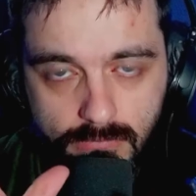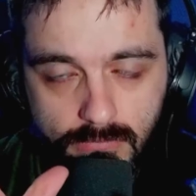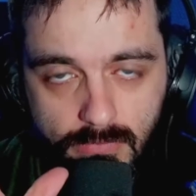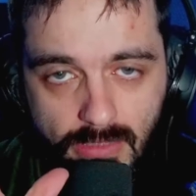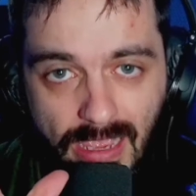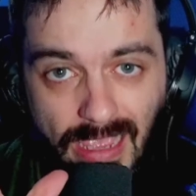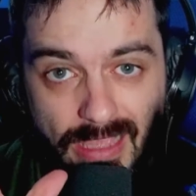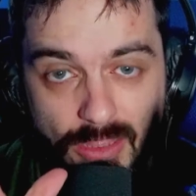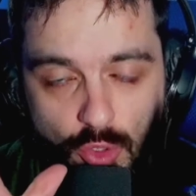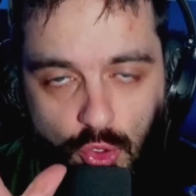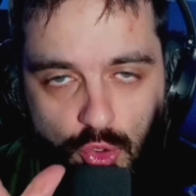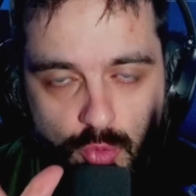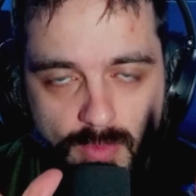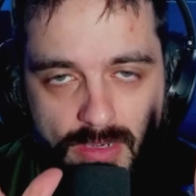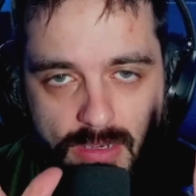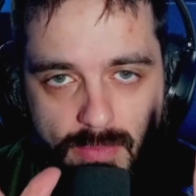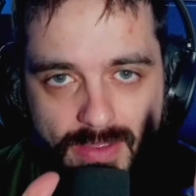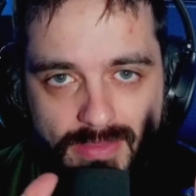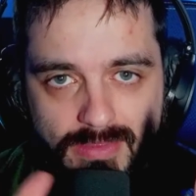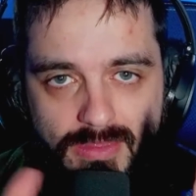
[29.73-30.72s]
en
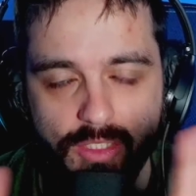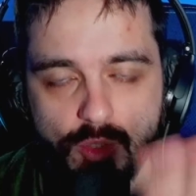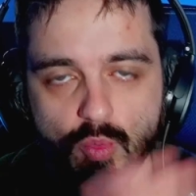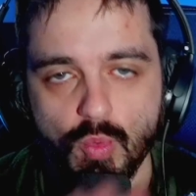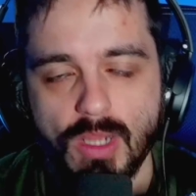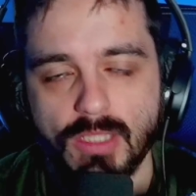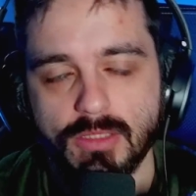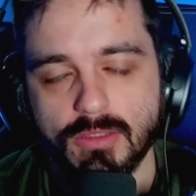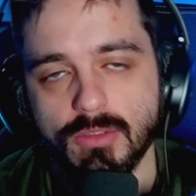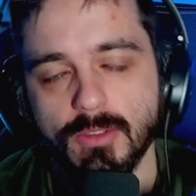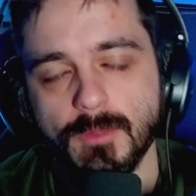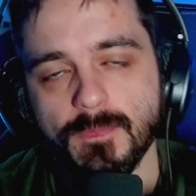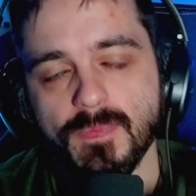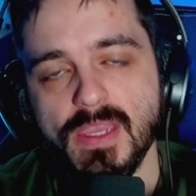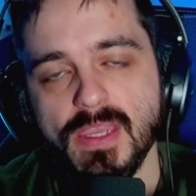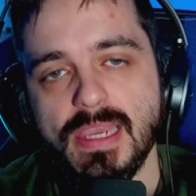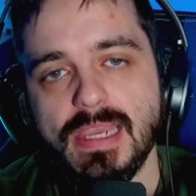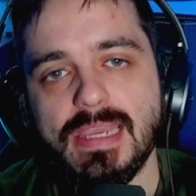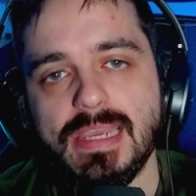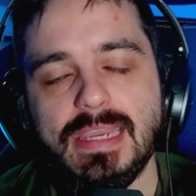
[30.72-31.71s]
2024.
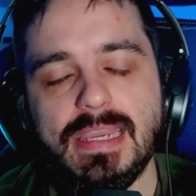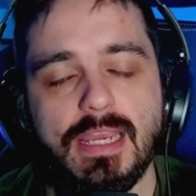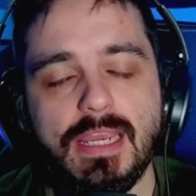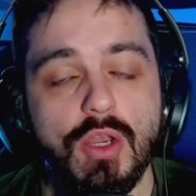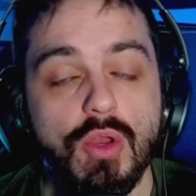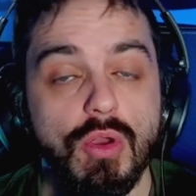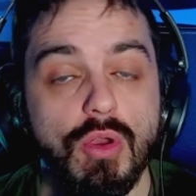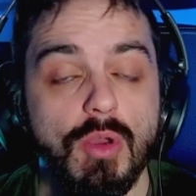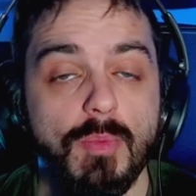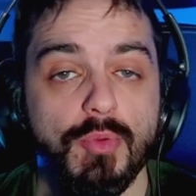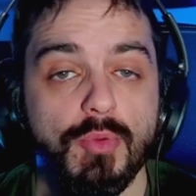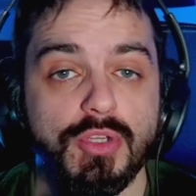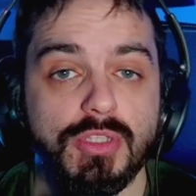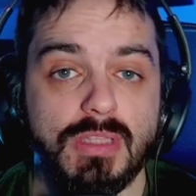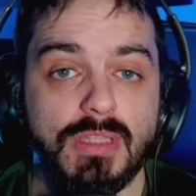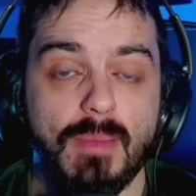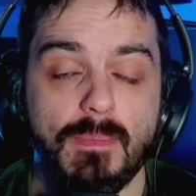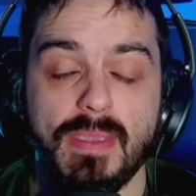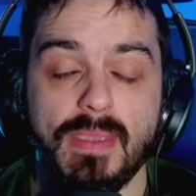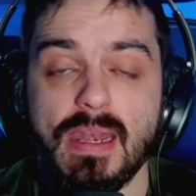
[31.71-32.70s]
Y luego pues
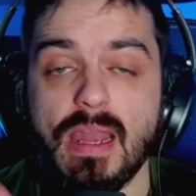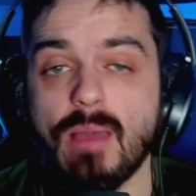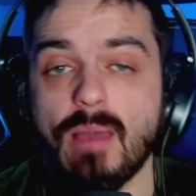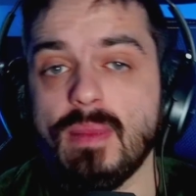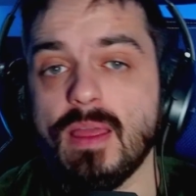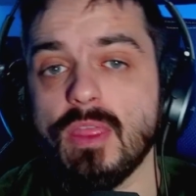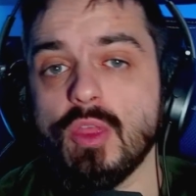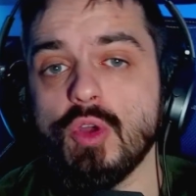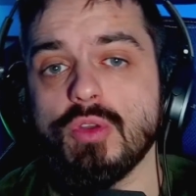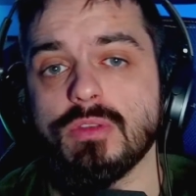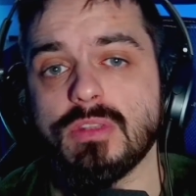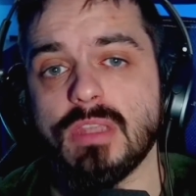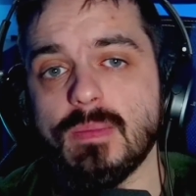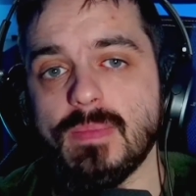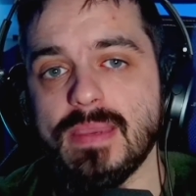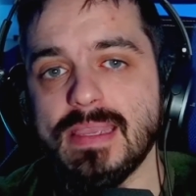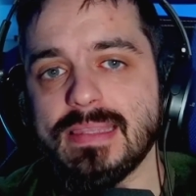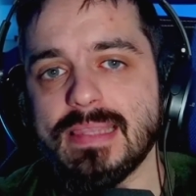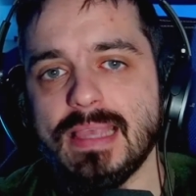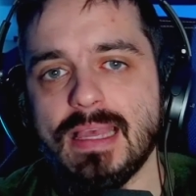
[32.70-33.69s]
también ha hablado
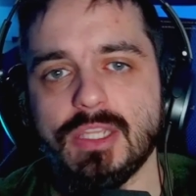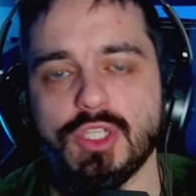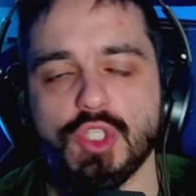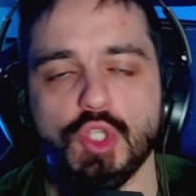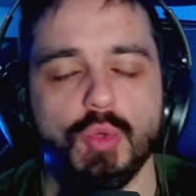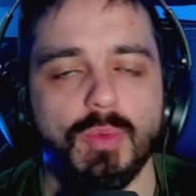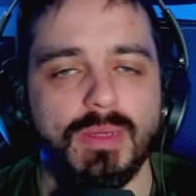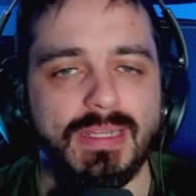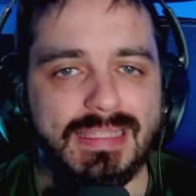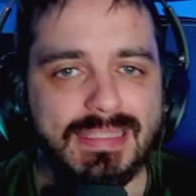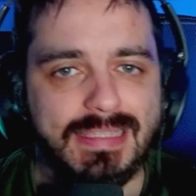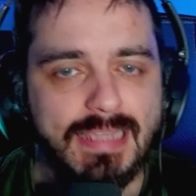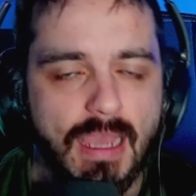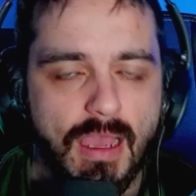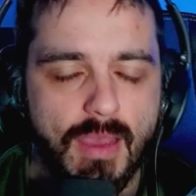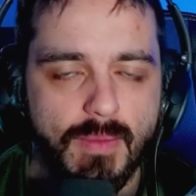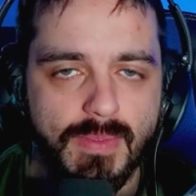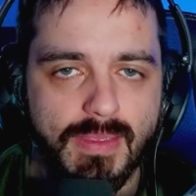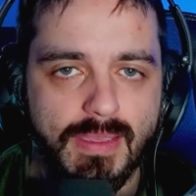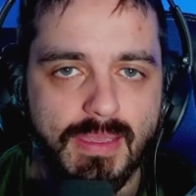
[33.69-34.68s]
temita sobre
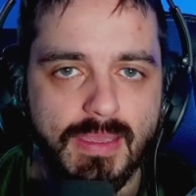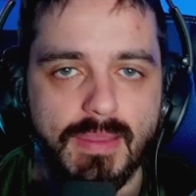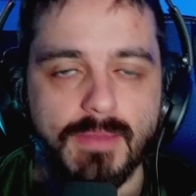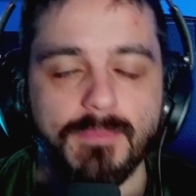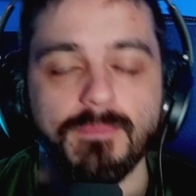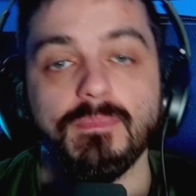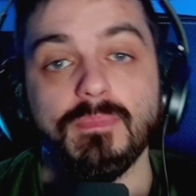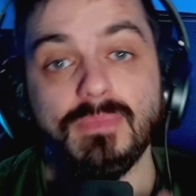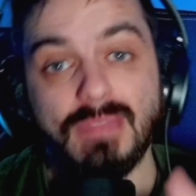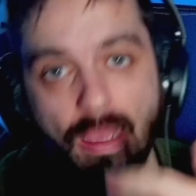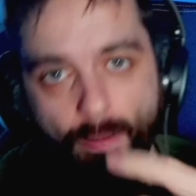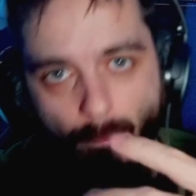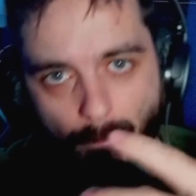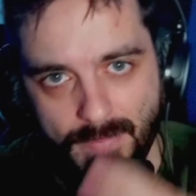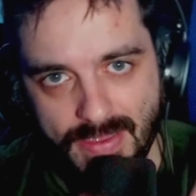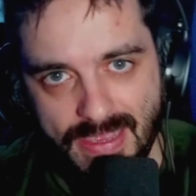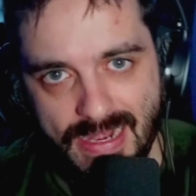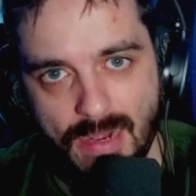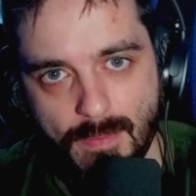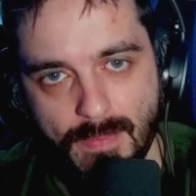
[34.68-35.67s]
Xavi,
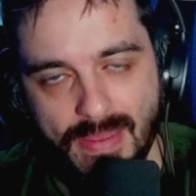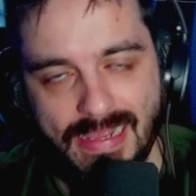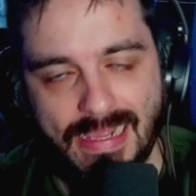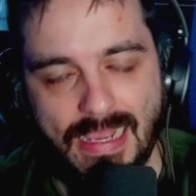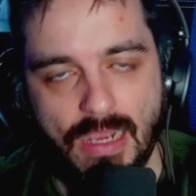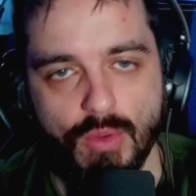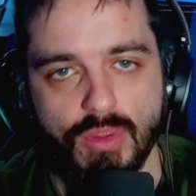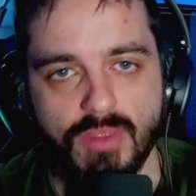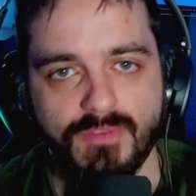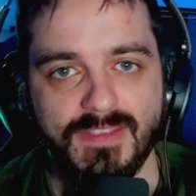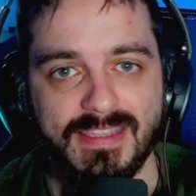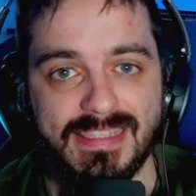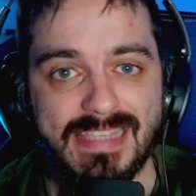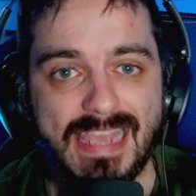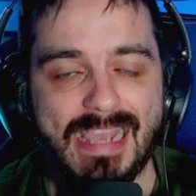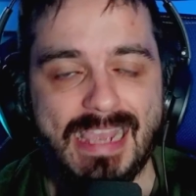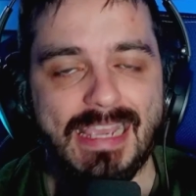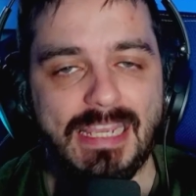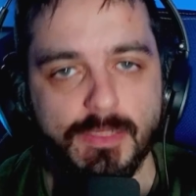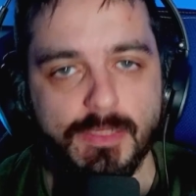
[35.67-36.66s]
también el mercado de
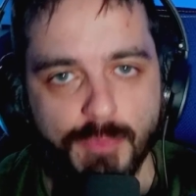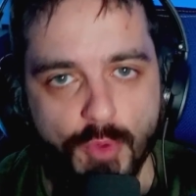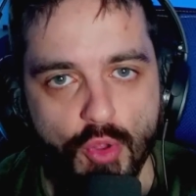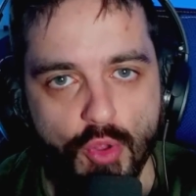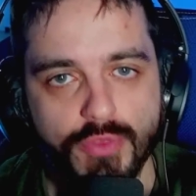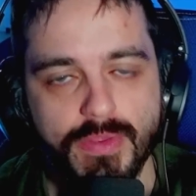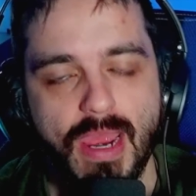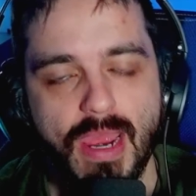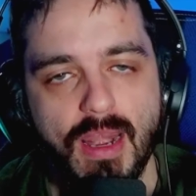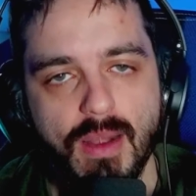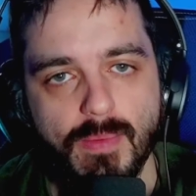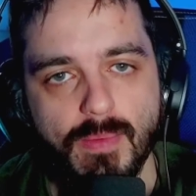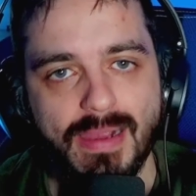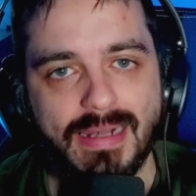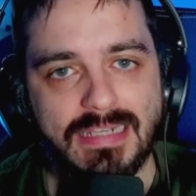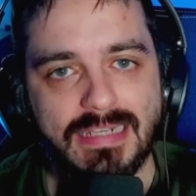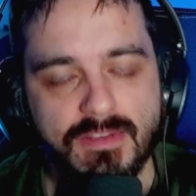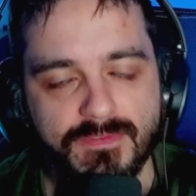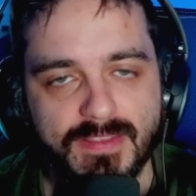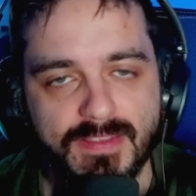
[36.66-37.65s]
fichajes. ¿Podrá el
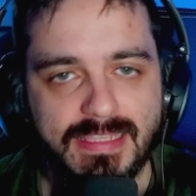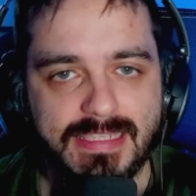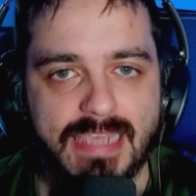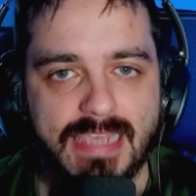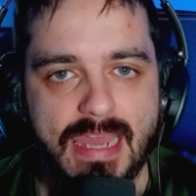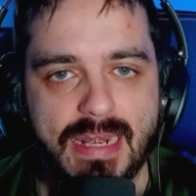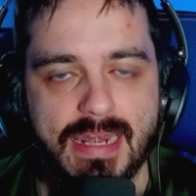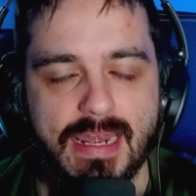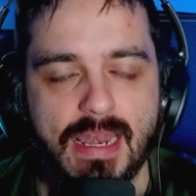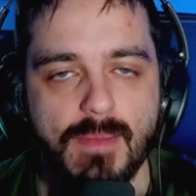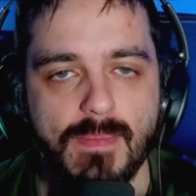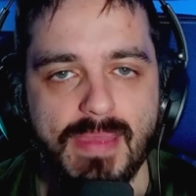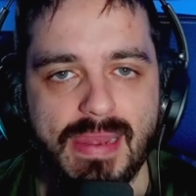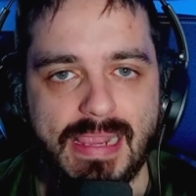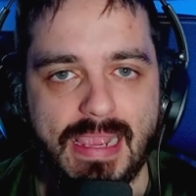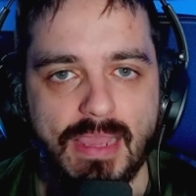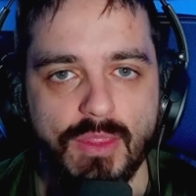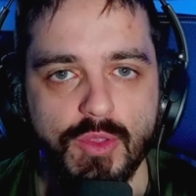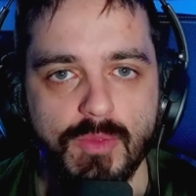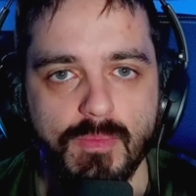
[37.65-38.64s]
Barça fichar en el
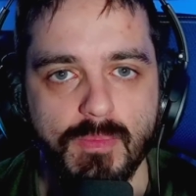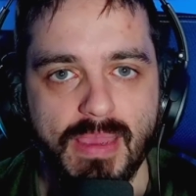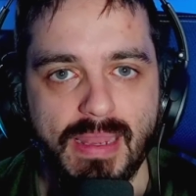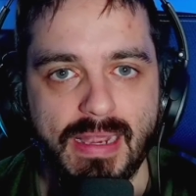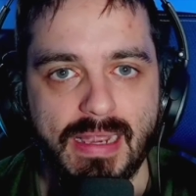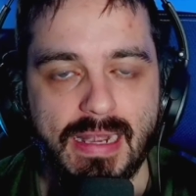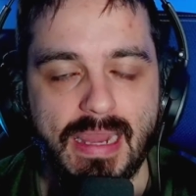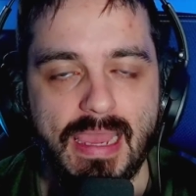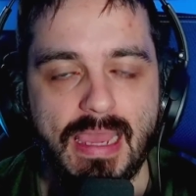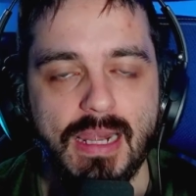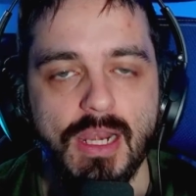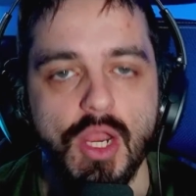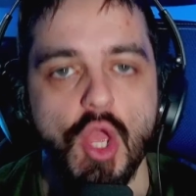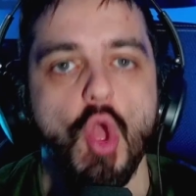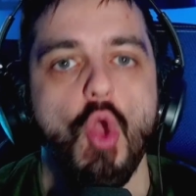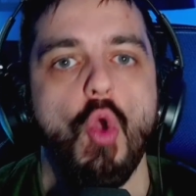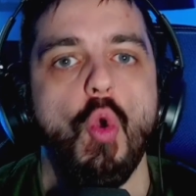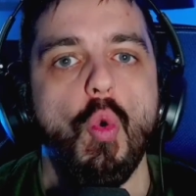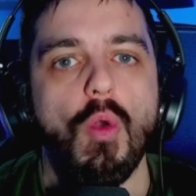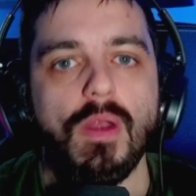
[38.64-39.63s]
mercado invernal
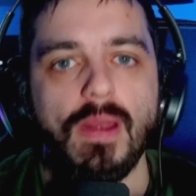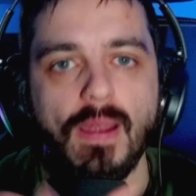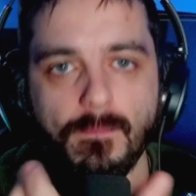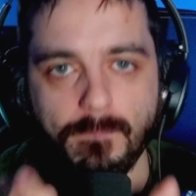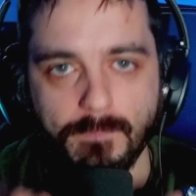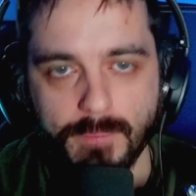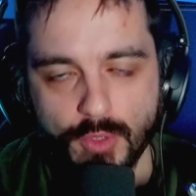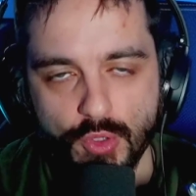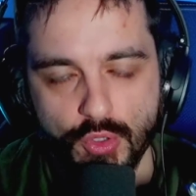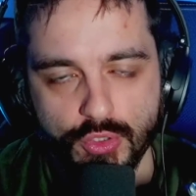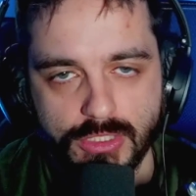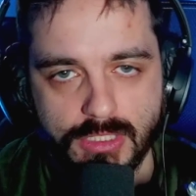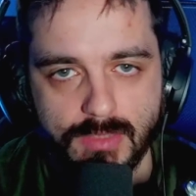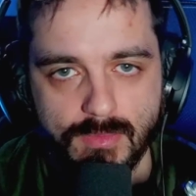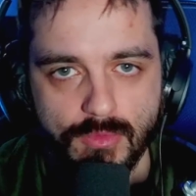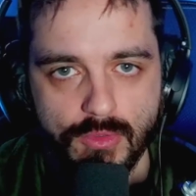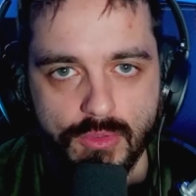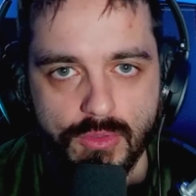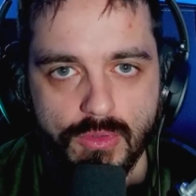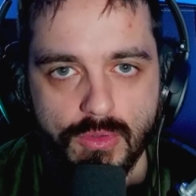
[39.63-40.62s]
o en el
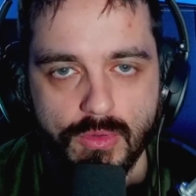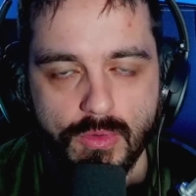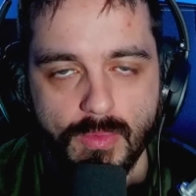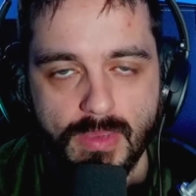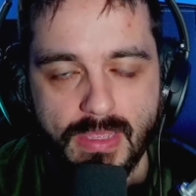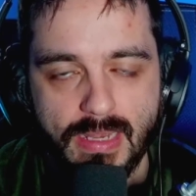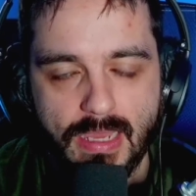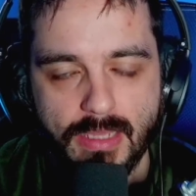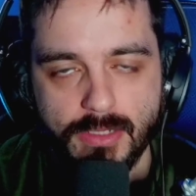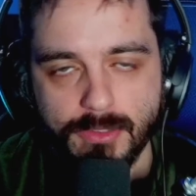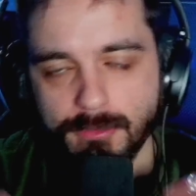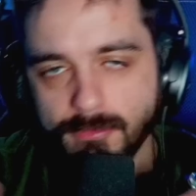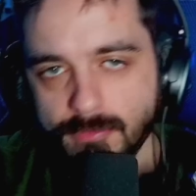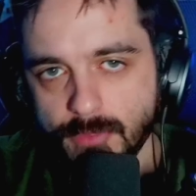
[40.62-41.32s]
próximo verano?